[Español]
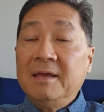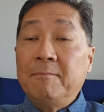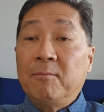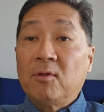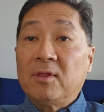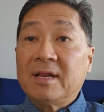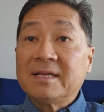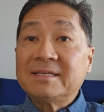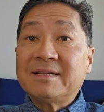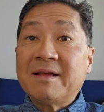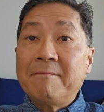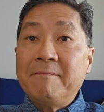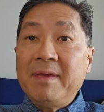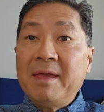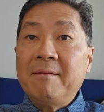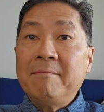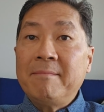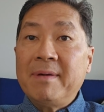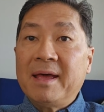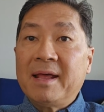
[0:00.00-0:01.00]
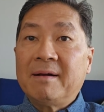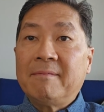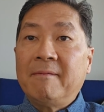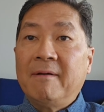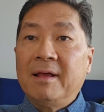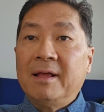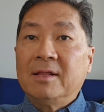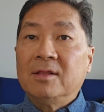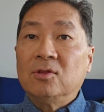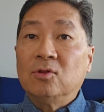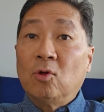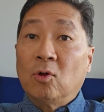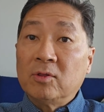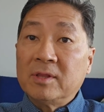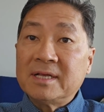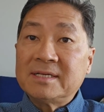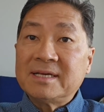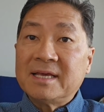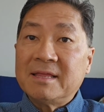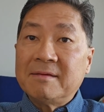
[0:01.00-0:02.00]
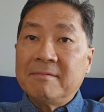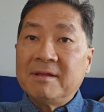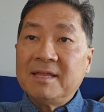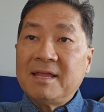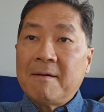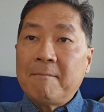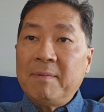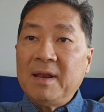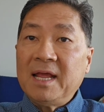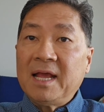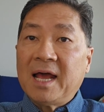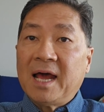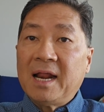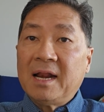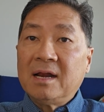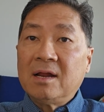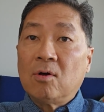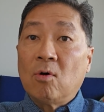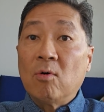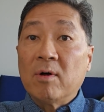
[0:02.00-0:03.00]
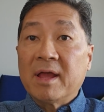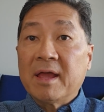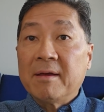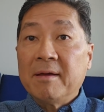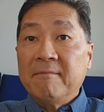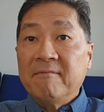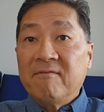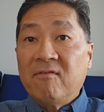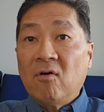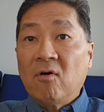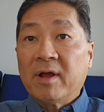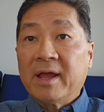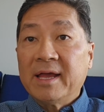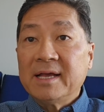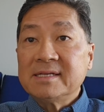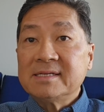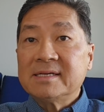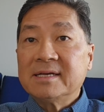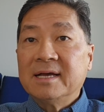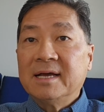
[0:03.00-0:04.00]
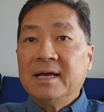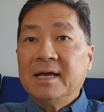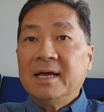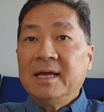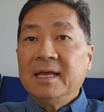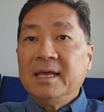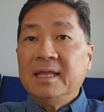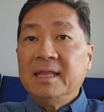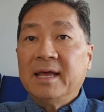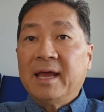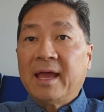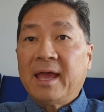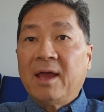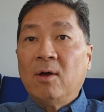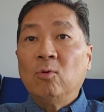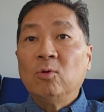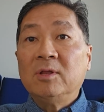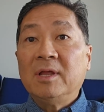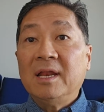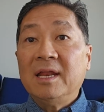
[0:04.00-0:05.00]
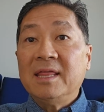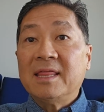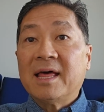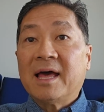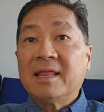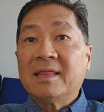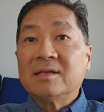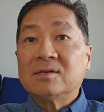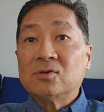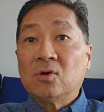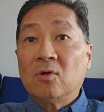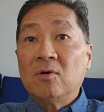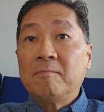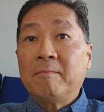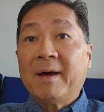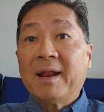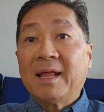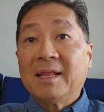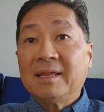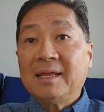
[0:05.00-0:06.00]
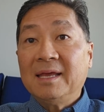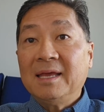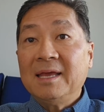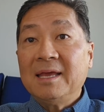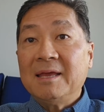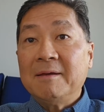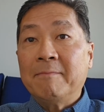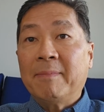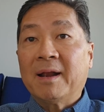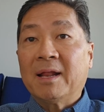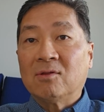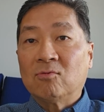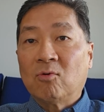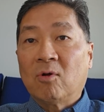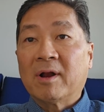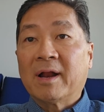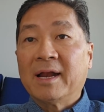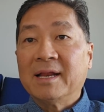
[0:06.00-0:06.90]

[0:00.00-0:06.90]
y podrás también ver dónde se deben de aplicar, con qué enfoques y de qué utilidad son para ti y para tu